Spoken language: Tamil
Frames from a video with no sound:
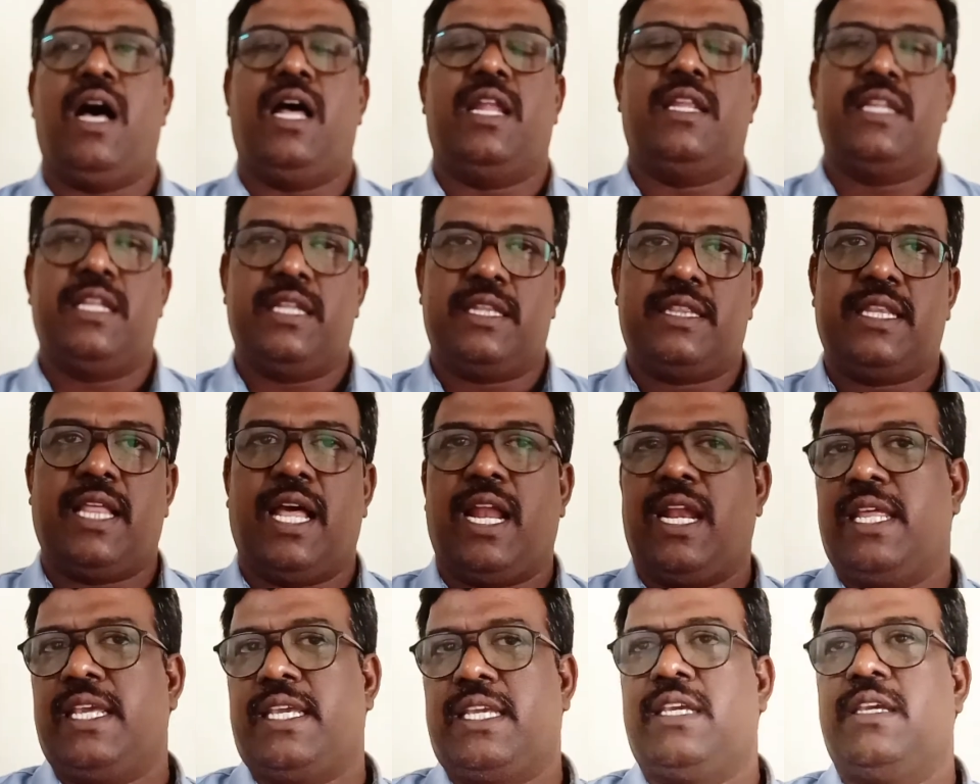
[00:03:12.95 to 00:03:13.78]
அந்த
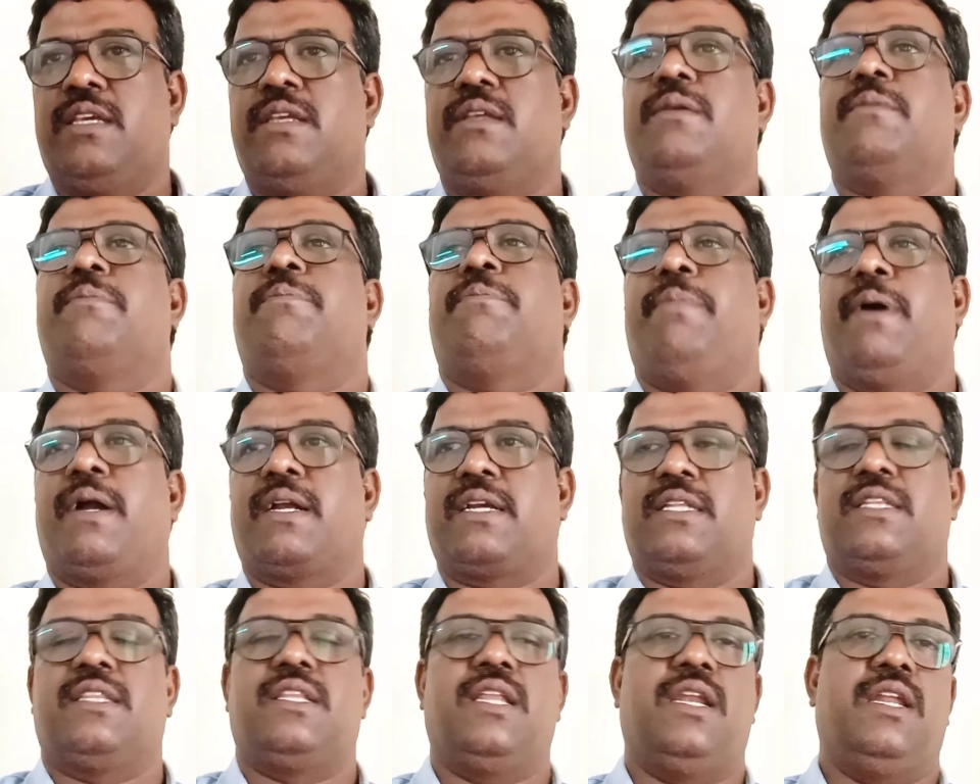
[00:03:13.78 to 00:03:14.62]
தலைக்கு
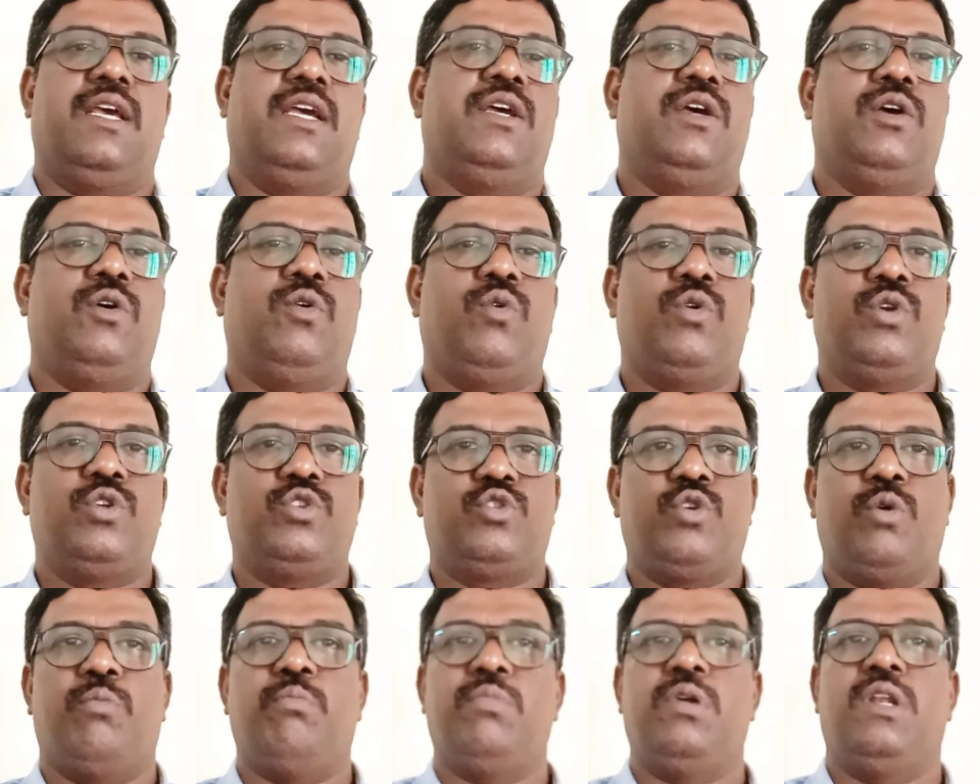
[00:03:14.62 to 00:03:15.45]
பக்கத்தில் ஒரு
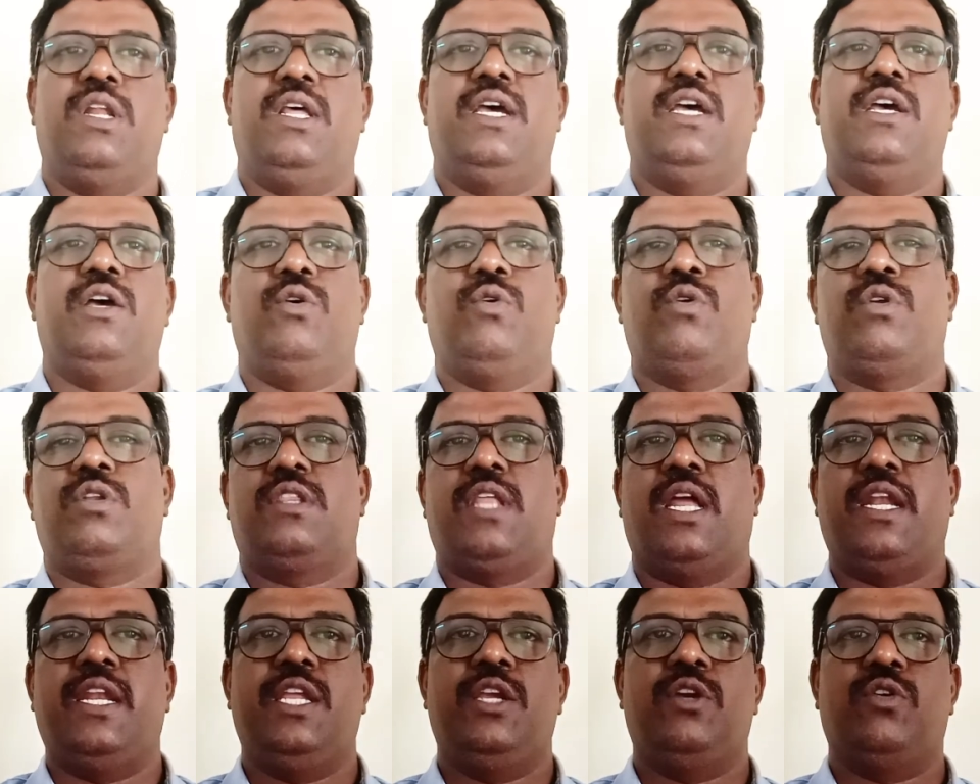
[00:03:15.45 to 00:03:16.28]
சொம்பில் ஒரு
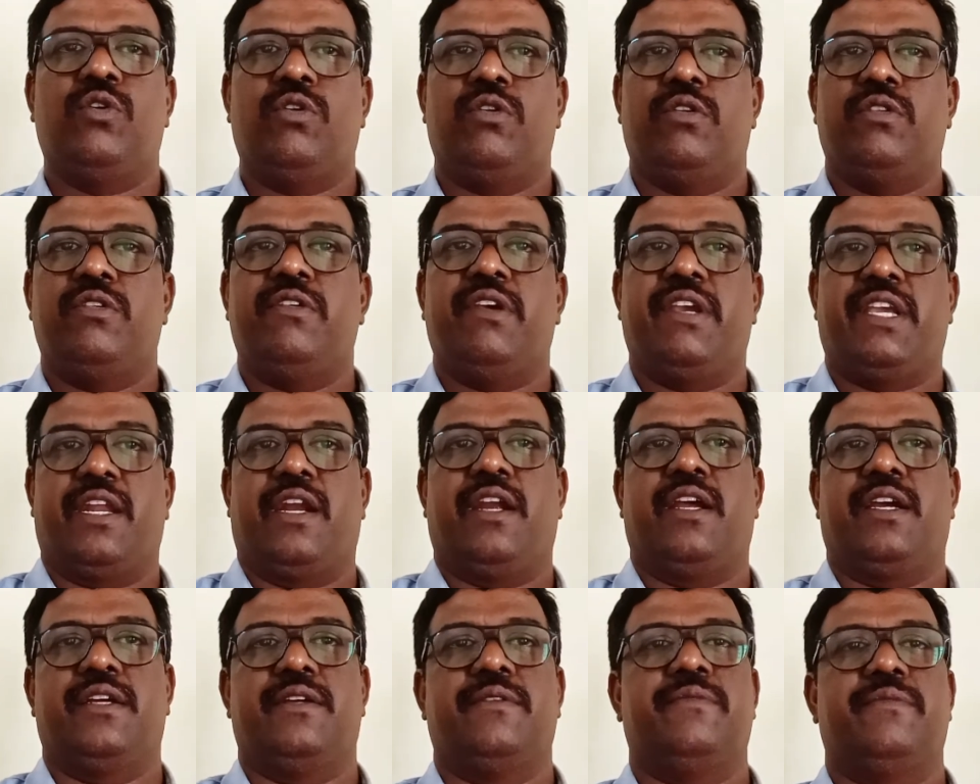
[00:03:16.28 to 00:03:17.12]
தண்ணி கொண்டு வந்து
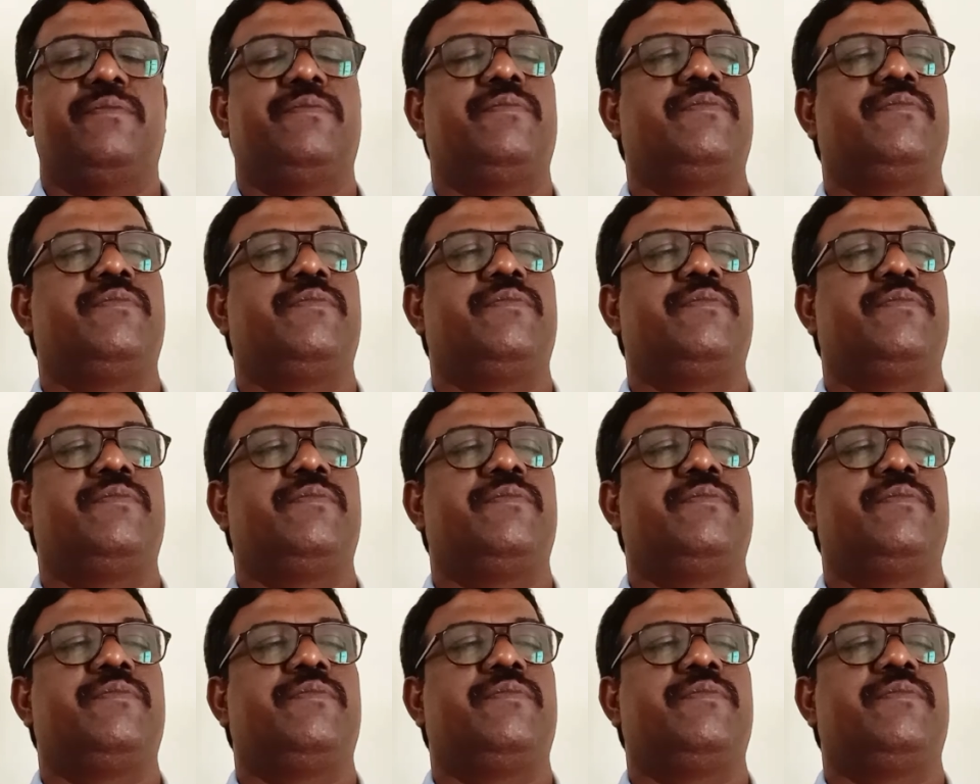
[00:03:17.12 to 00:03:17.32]
வைக்கிறாங்க